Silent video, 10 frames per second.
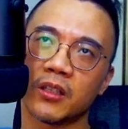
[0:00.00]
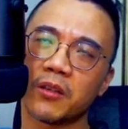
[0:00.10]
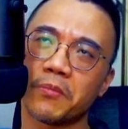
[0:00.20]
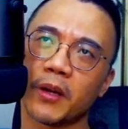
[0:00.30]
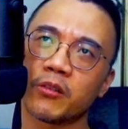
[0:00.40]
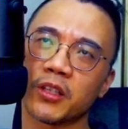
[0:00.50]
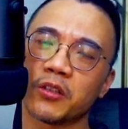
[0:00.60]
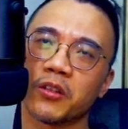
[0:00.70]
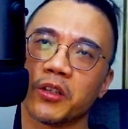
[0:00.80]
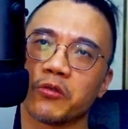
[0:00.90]
这个标记
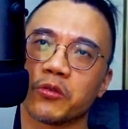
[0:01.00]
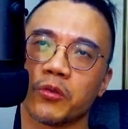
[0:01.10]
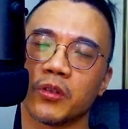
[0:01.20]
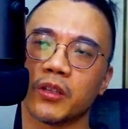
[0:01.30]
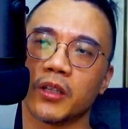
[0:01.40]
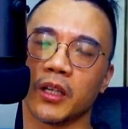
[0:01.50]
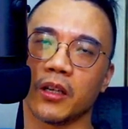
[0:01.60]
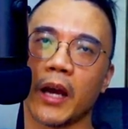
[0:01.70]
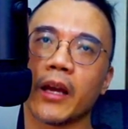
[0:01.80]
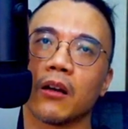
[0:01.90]
就例如说，你
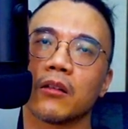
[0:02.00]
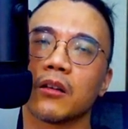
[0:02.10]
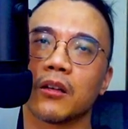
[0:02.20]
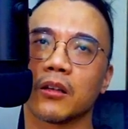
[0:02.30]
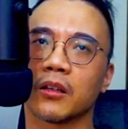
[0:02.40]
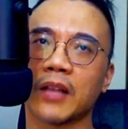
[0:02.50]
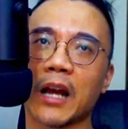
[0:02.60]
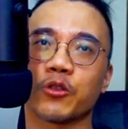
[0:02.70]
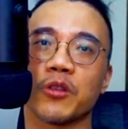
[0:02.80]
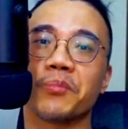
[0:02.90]
哎呀。
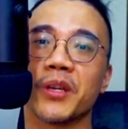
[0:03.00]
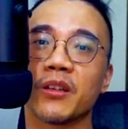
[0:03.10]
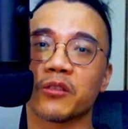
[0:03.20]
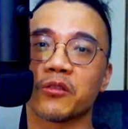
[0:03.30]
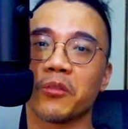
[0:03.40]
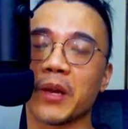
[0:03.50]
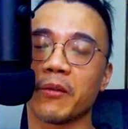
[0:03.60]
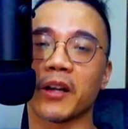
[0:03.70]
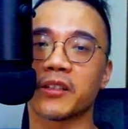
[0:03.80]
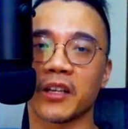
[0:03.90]
大学毕时候没
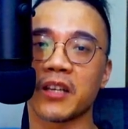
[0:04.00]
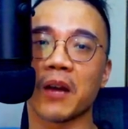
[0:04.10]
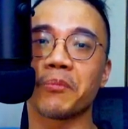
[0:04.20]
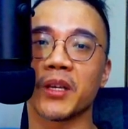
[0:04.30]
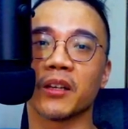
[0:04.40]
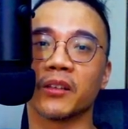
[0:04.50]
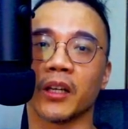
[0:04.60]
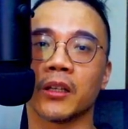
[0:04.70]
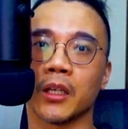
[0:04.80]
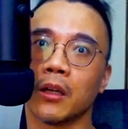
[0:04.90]
办法参加毕业
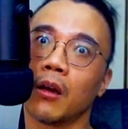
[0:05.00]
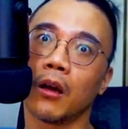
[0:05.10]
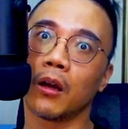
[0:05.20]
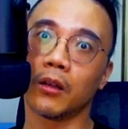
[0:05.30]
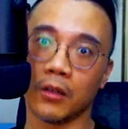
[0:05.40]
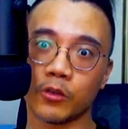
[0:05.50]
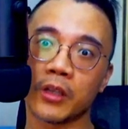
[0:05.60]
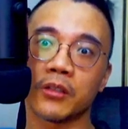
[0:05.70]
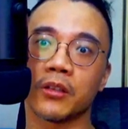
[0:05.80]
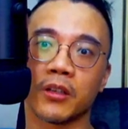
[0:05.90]
典礼，那
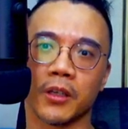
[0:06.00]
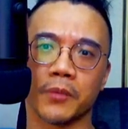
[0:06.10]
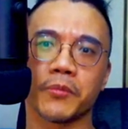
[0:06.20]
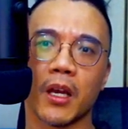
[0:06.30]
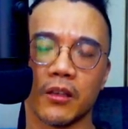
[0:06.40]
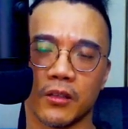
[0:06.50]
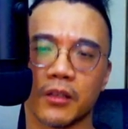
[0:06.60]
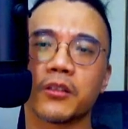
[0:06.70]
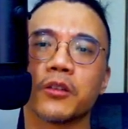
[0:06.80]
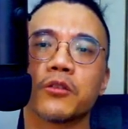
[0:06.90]
算是一个
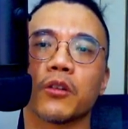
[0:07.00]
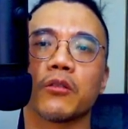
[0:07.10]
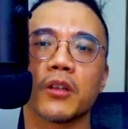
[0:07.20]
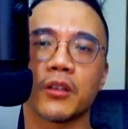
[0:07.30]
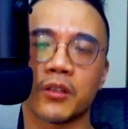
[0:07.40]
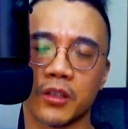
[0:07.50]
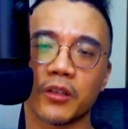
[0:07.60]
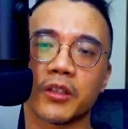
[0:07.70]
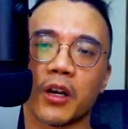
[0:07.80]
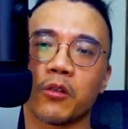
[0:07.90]
人生中
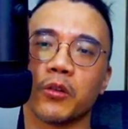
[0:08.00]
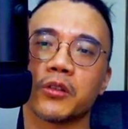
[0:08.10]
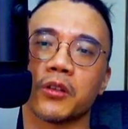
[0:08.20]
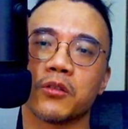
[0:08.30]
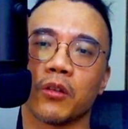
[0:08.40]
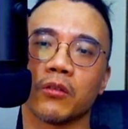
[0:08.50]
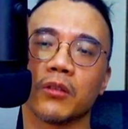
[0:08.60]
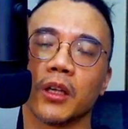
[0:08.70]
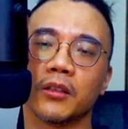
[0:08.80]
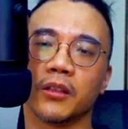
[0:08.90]
社交过程中
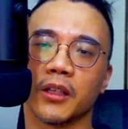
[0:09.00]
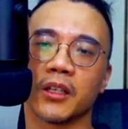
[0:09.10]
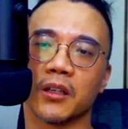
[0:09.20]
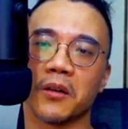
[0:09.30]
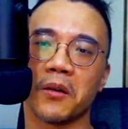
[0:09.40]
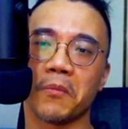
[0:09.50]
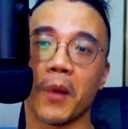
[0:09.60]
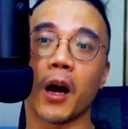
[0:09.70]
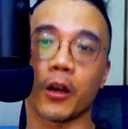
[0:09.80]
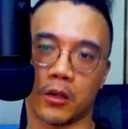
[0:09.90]
的一个
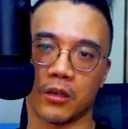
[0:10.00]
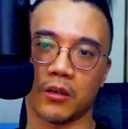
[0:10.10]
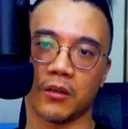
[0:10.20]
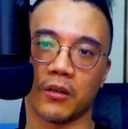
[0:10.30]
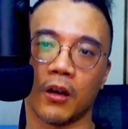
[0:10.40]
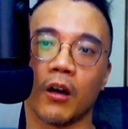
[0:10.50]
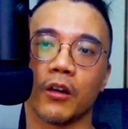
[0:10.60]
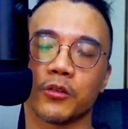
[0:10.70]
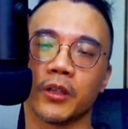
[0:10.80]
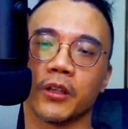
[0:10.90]
marker
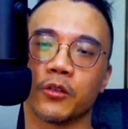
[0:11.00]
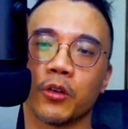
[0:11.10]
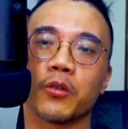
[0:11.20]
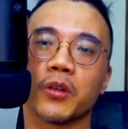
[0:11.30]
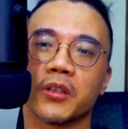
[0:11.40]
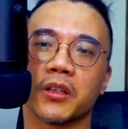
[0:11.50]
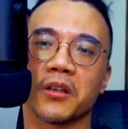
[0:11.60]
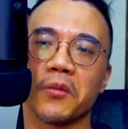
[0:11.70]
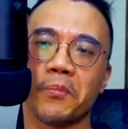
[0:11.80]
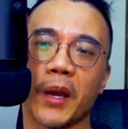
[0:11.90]
好，所以你错过了这一
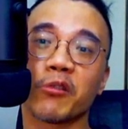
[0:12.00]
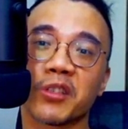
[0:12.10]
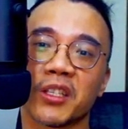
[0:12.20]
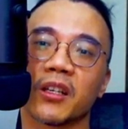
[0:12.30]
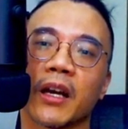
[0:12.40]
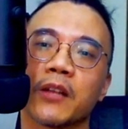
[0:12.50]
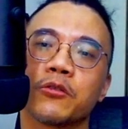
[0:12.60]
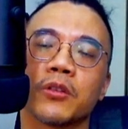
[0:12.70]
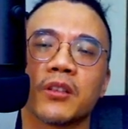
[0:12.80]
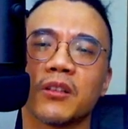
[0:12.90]
个标记的感
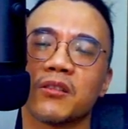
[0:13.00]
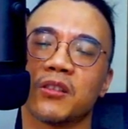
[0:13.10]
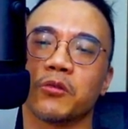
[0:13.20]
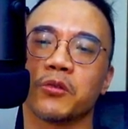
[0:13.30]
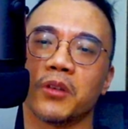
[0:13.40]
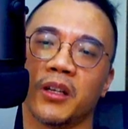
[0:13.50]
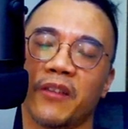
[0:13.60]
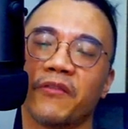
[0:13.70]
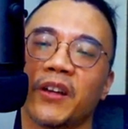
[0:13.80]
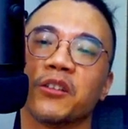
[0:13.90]
觉。这个词我觉得很
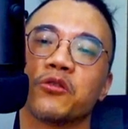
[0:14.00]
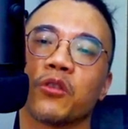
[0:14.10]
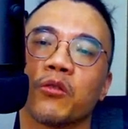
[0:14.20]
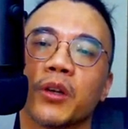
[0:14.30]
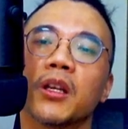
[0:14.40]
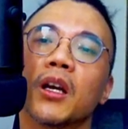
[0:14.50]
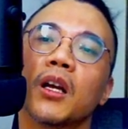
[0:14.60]
难翻成中文。